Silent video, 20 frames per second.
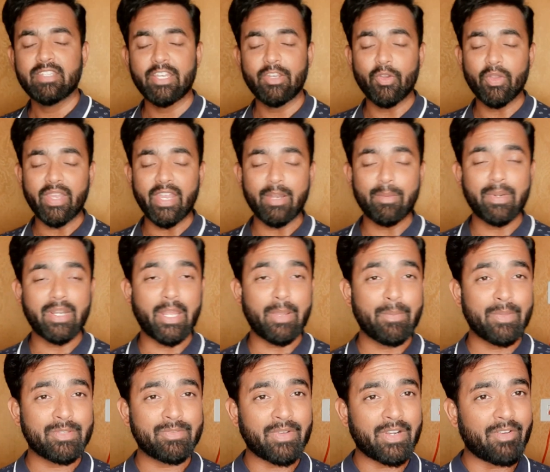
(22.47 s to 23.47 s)
சரி ஓகே நம்ம
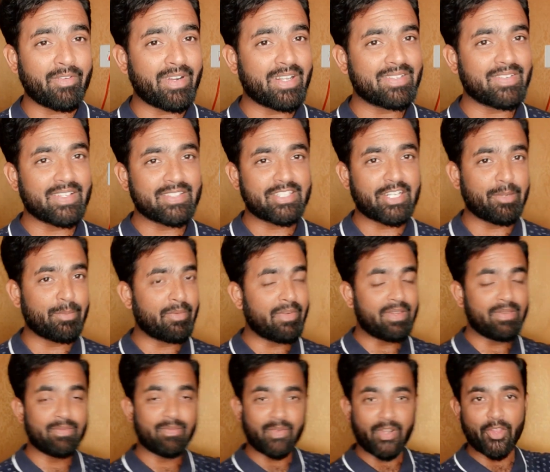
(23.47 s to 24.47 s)
டைம் வேஸ்ட் பண்ண வேணால் ஃபாஸ்ட்
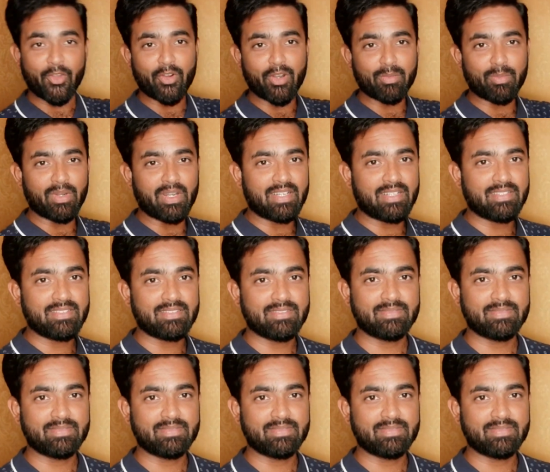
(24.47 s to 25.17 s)
நம்ம வீடியோக்குள்ளே போகலாம்